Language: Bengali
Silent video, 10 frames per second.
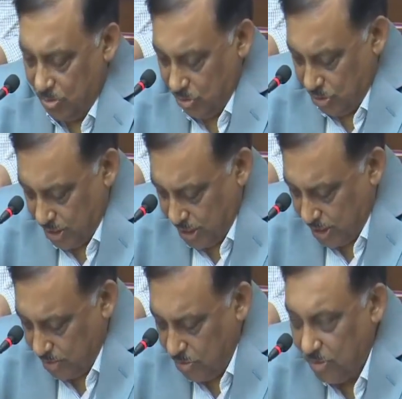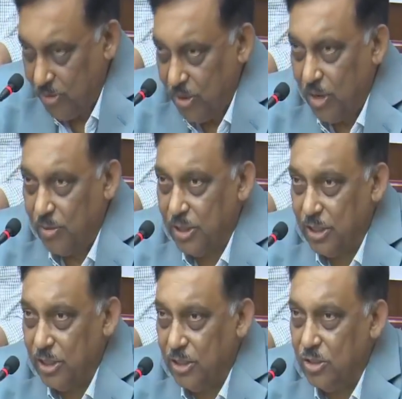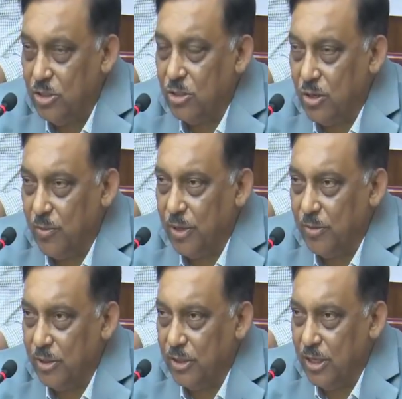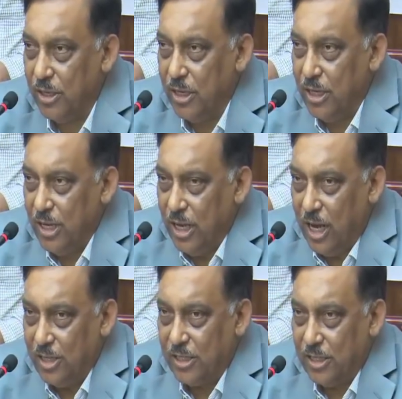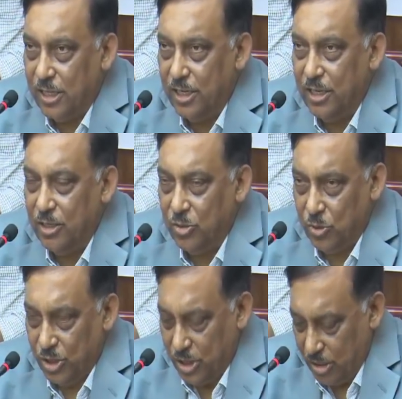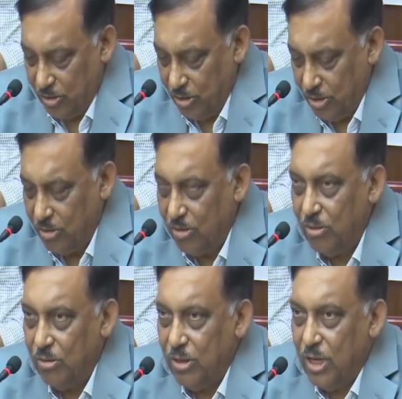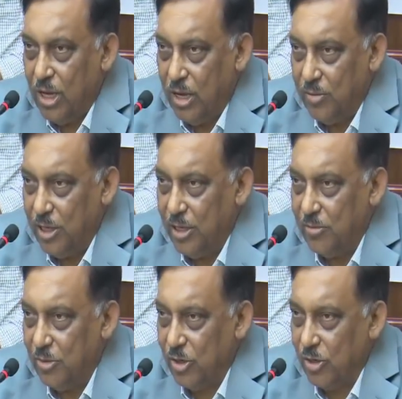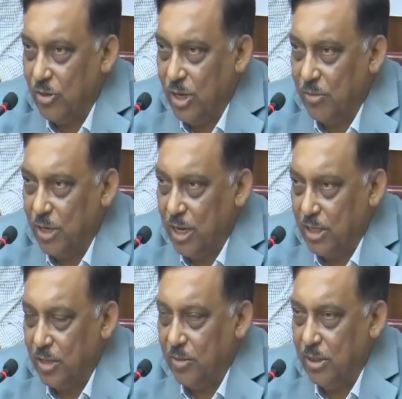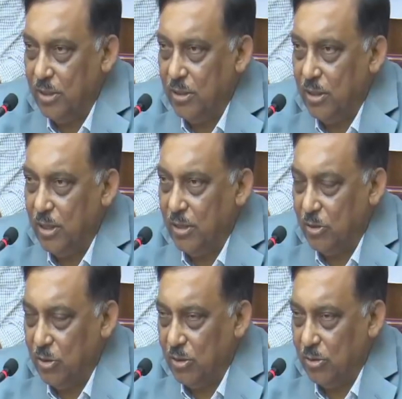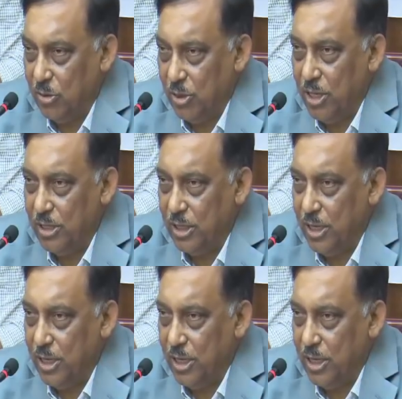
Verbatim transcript: উতরিয়ে যাব আমাদের নির্দিষ্ট সময়ের মধ্যে আজকে সেটারই চুক্তি স্বাক্ষরিত হলো আমি মনে করি আমরা আশাবাদ করি যে